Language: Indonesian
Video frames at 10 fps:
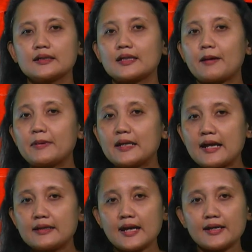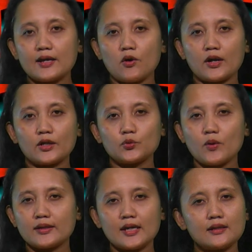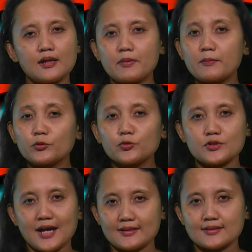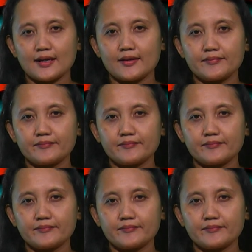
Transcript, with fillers: tetapi Nandia dan orang tuanya tidak berputus asa.